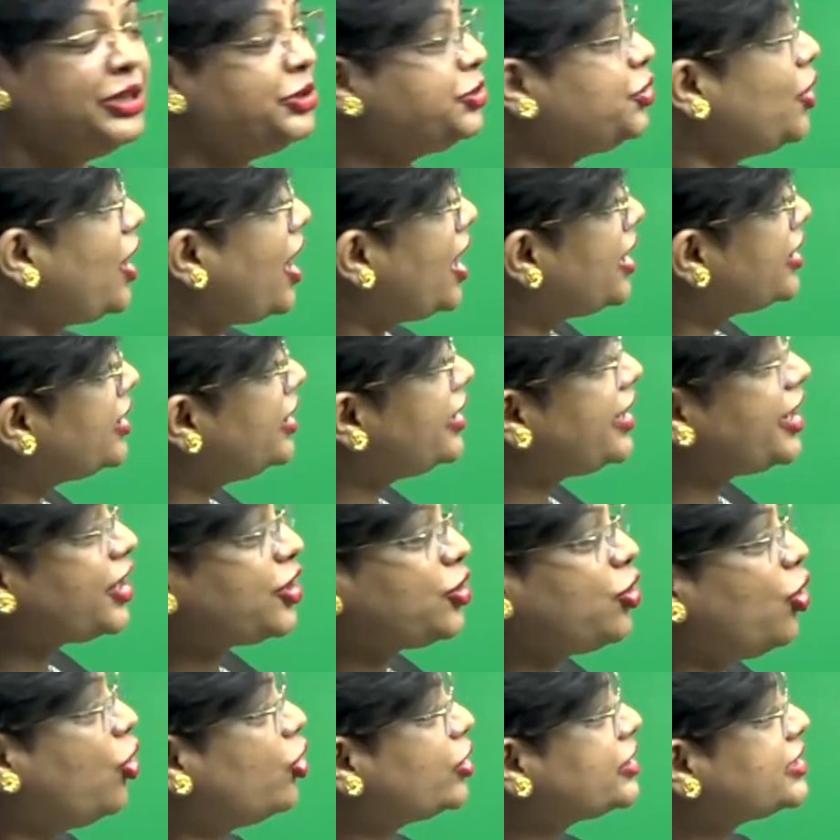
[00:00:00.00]
तो अगर एक
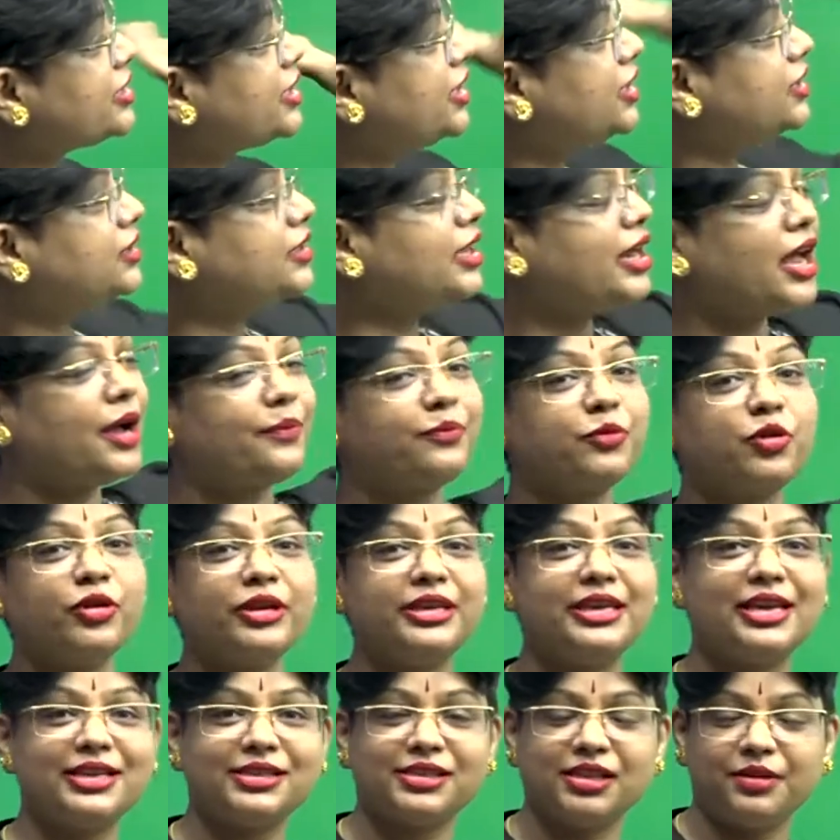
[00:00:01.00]
कोर्स के अंदर आपको
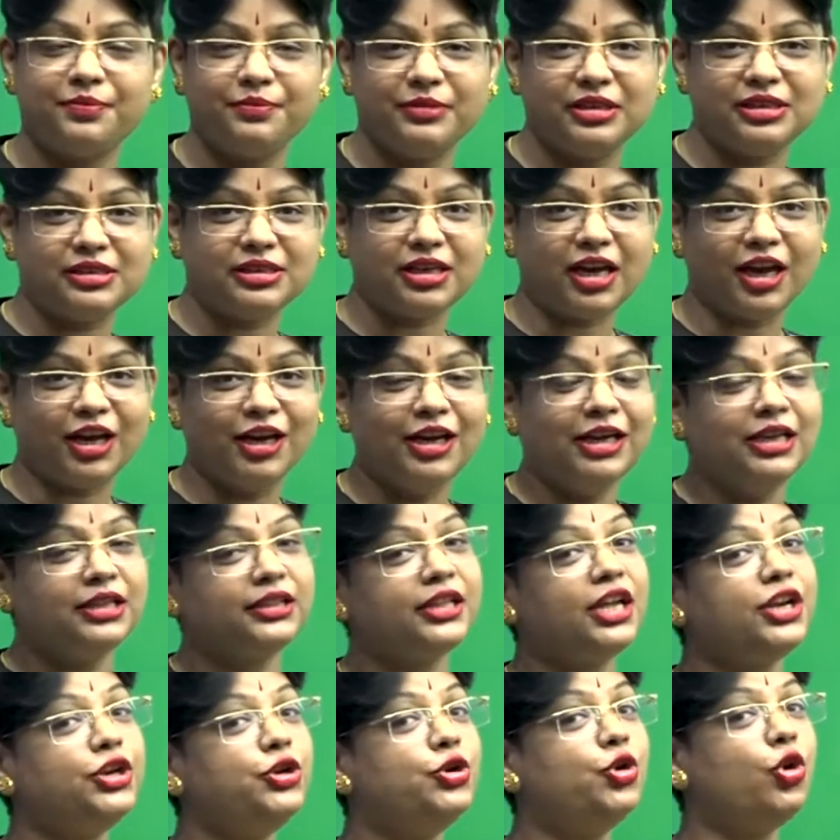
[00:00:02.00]
ये सब मिल जाए
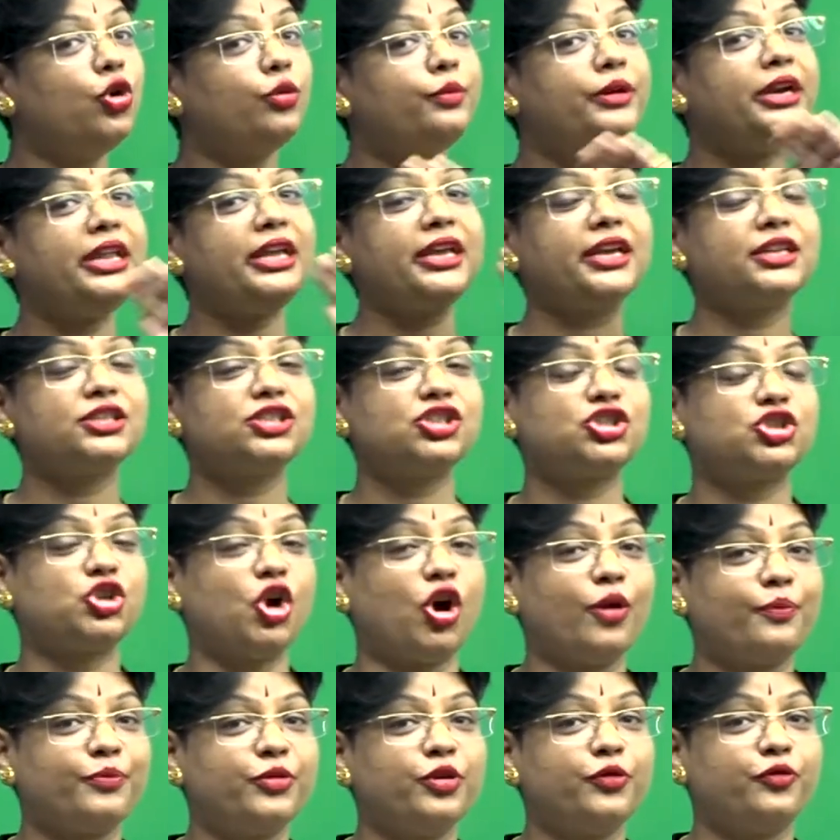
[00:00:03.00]
देन नोबडी कैन
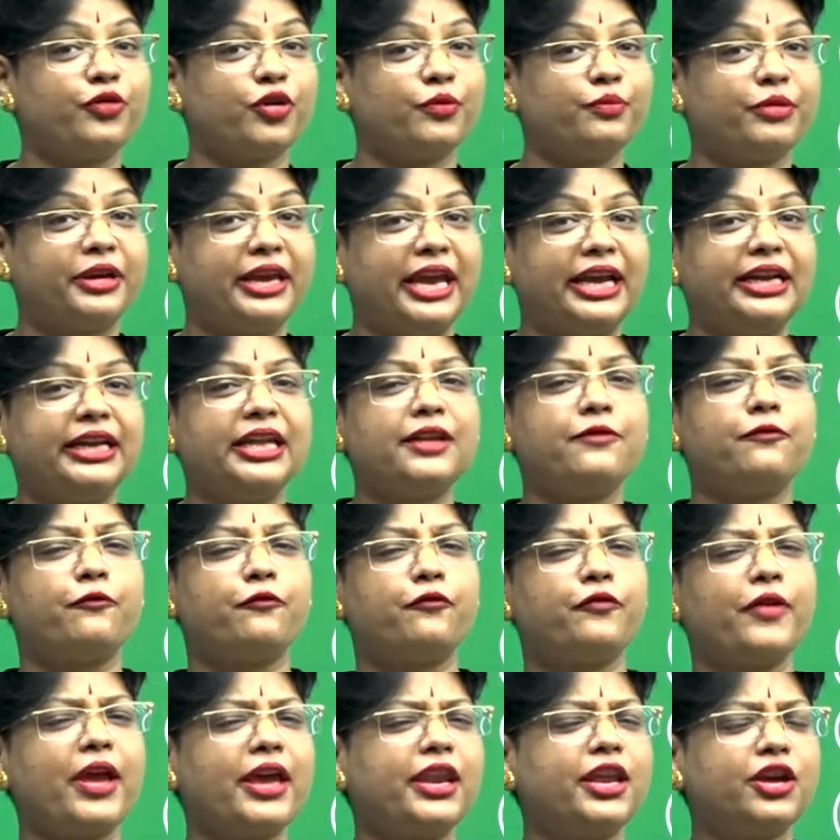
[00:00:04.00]
स्टॉप यू फ्रॉम गेटिंग
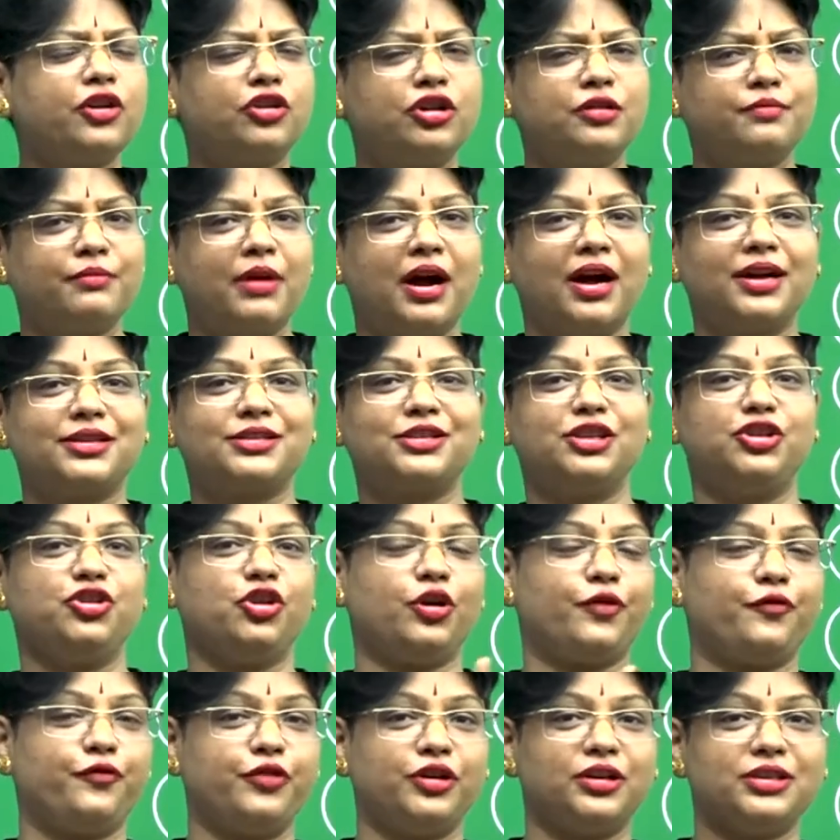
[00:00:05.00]
वेरी गुड मार्क्स इन
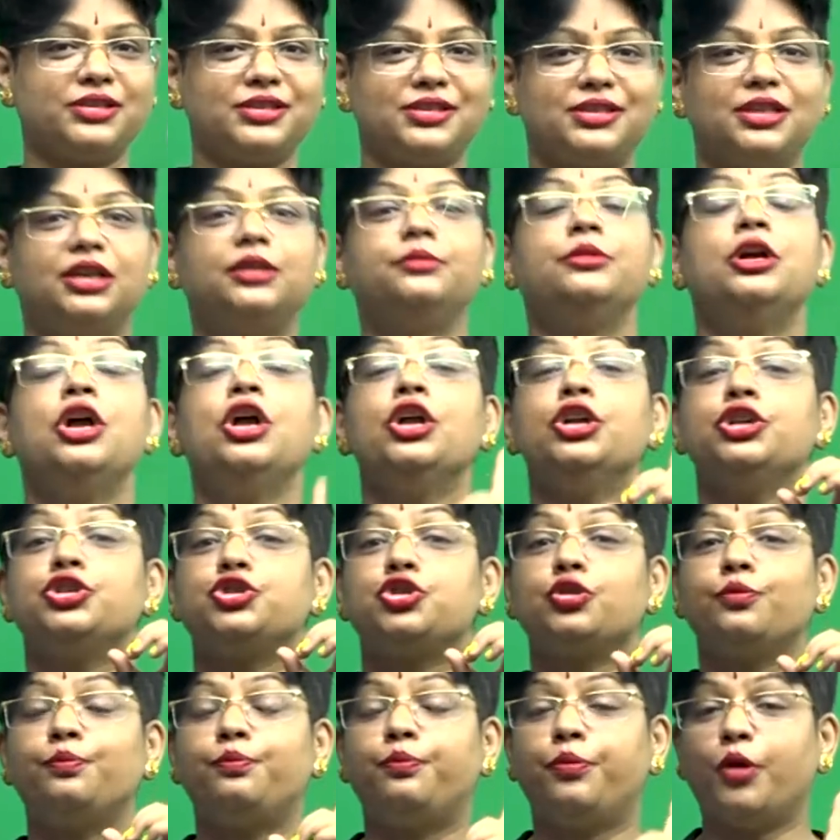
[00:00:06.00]
योर फर्स्ट टर्म
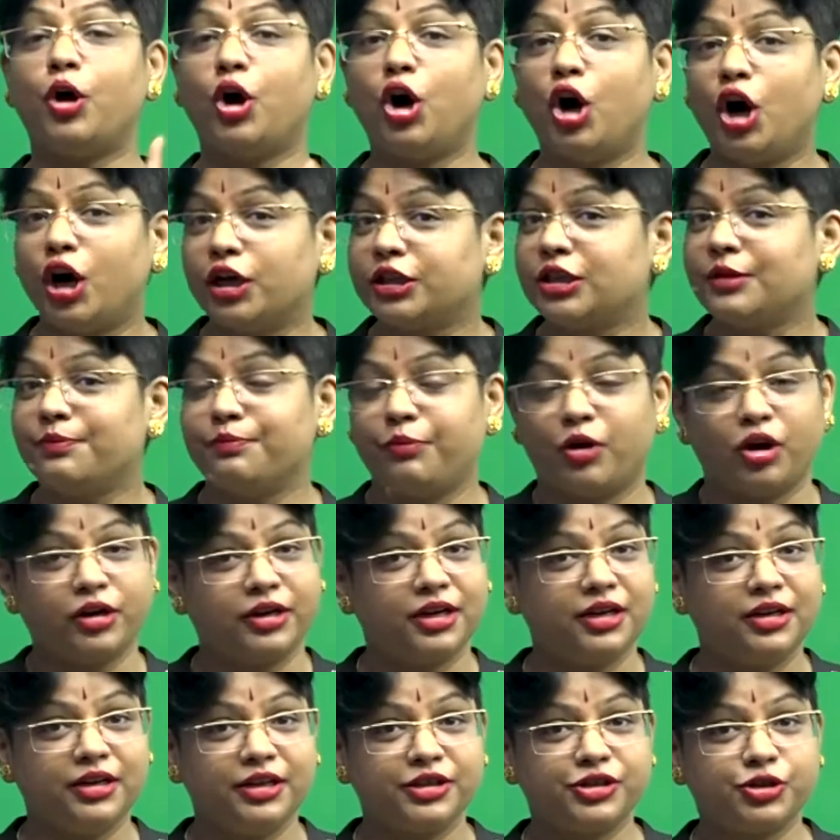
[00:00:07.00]
जो बहुत
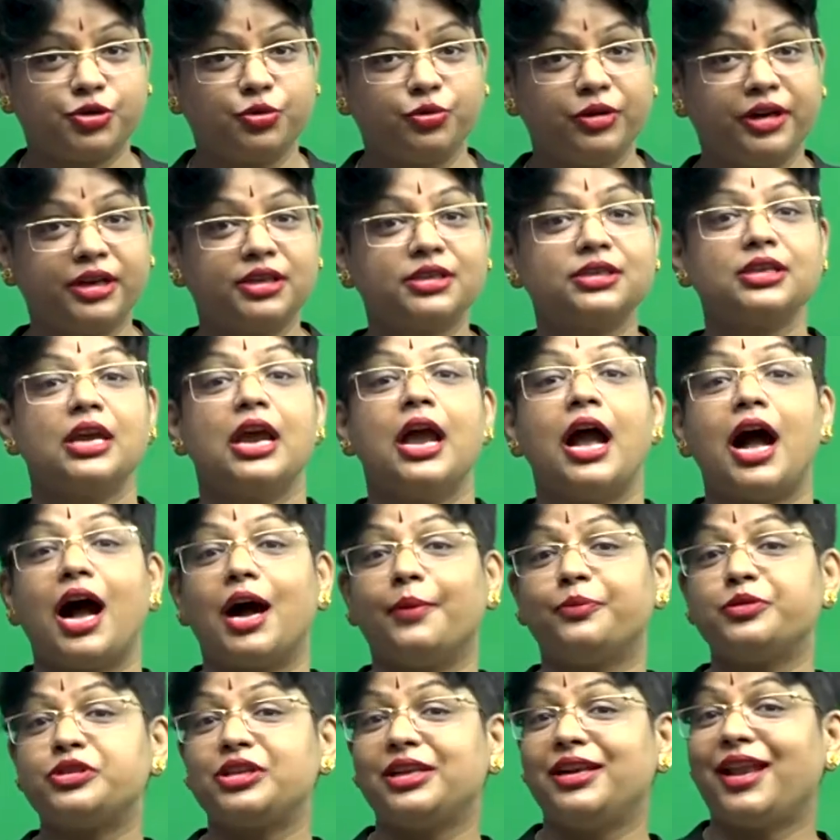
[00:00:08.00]
इंपॉर्टेंट है स्टूडेंट्स
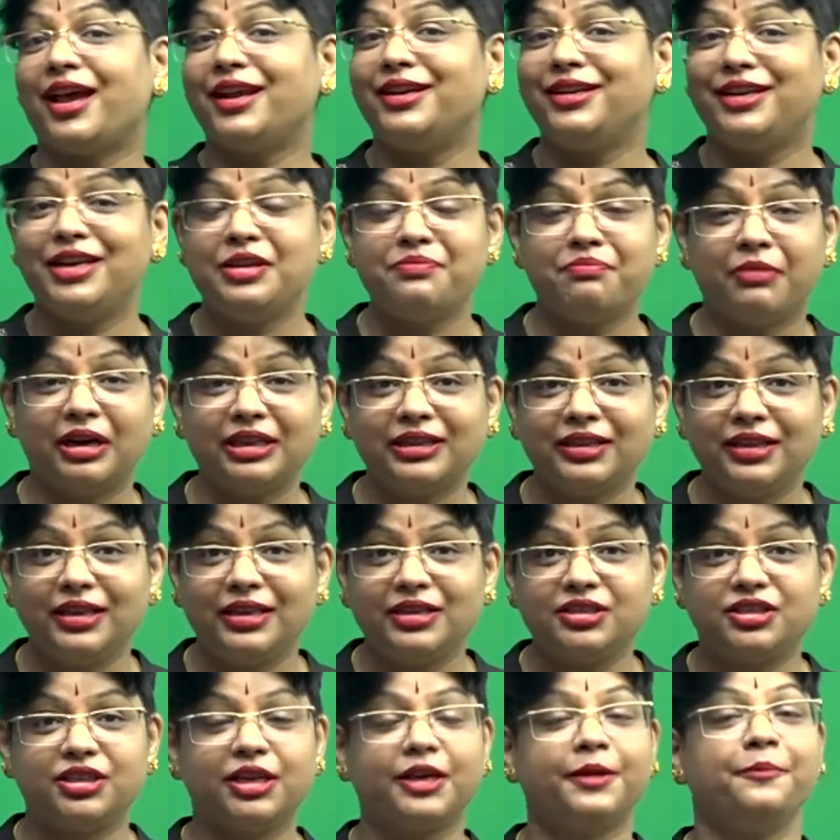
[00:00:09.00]
आप उसे लाइटली मत
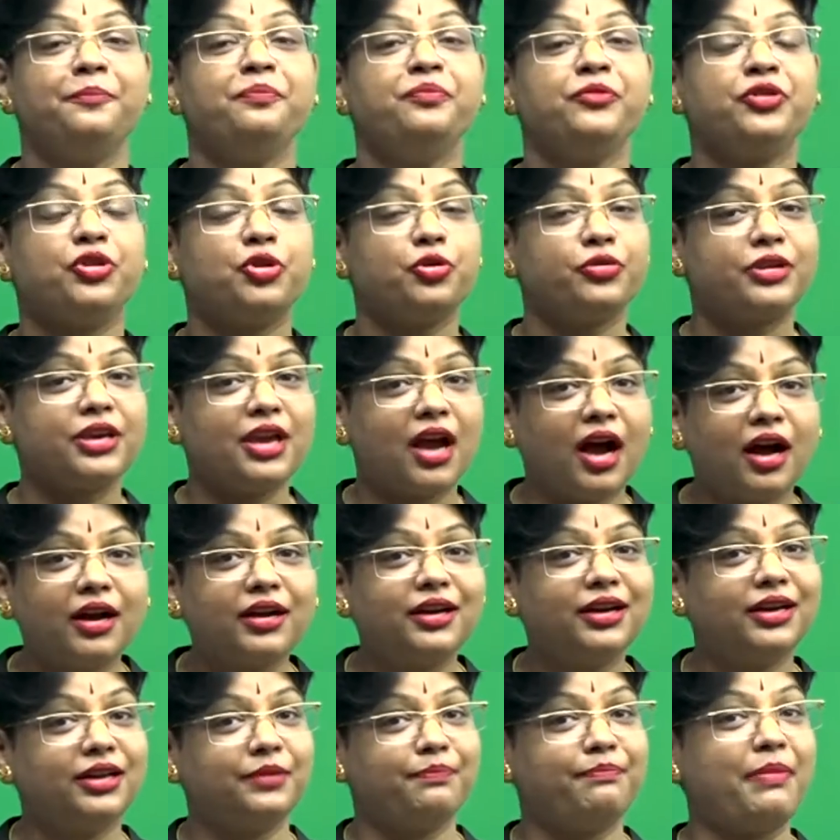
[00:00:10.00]
लीजिए क्योंकि
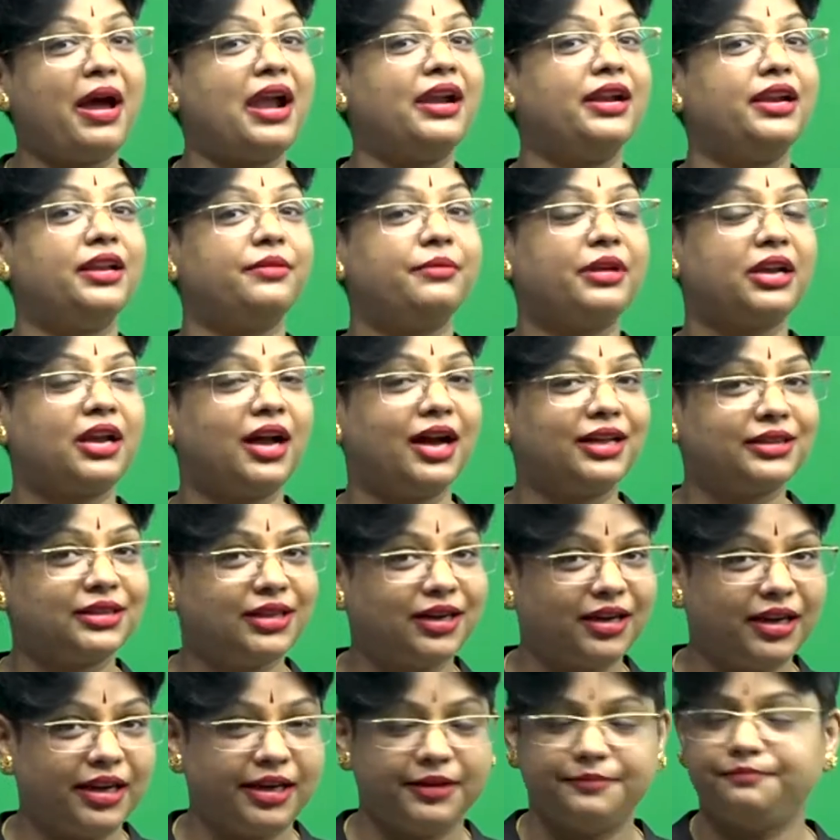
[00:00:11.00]
अगर पैंडेमिक
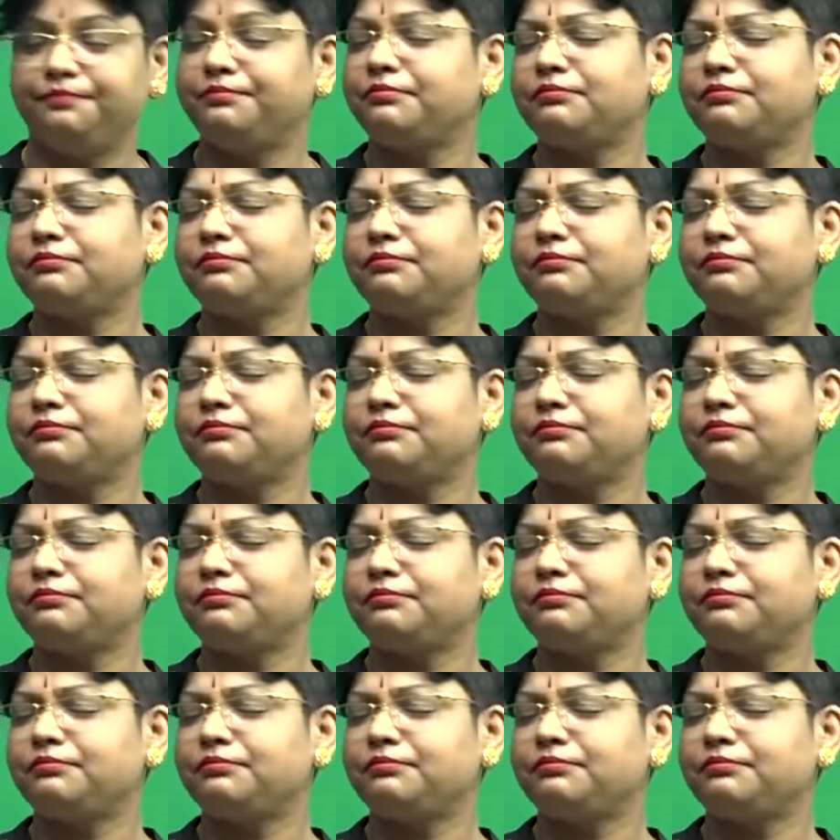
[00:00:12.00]
आता है